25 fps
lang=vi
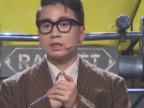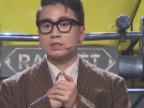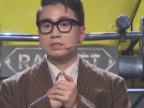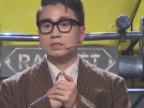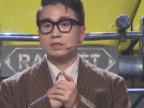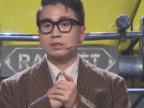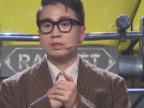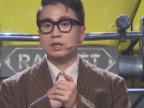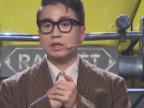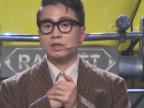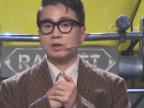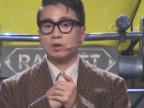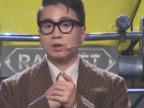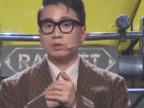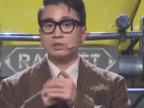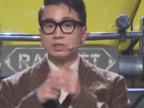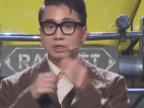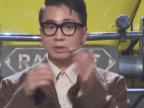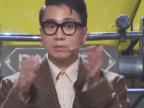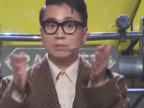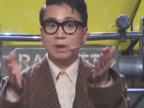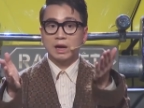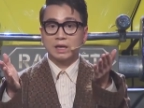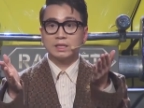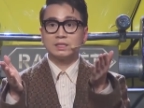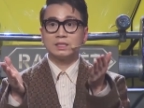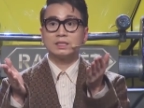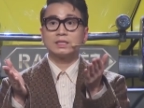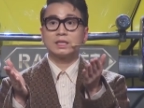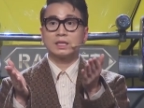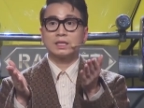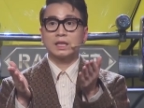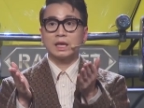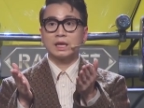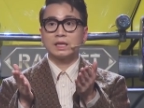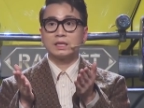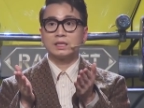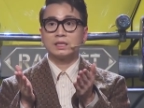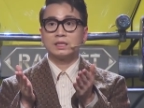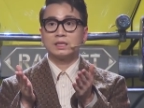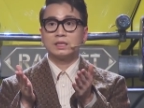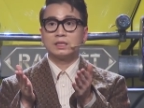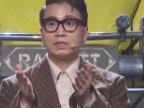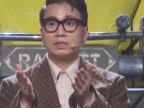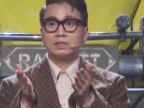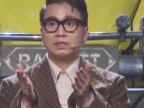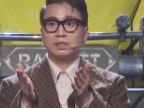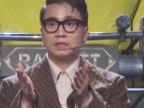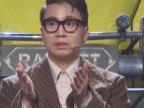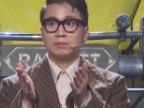mà sau này có những bài như thế này
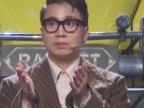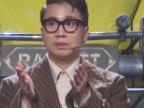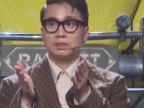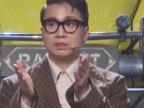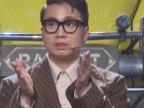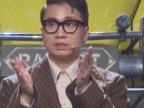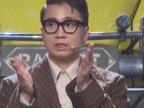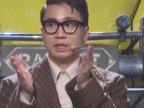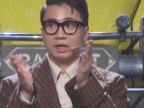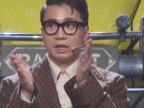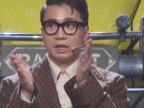thì mình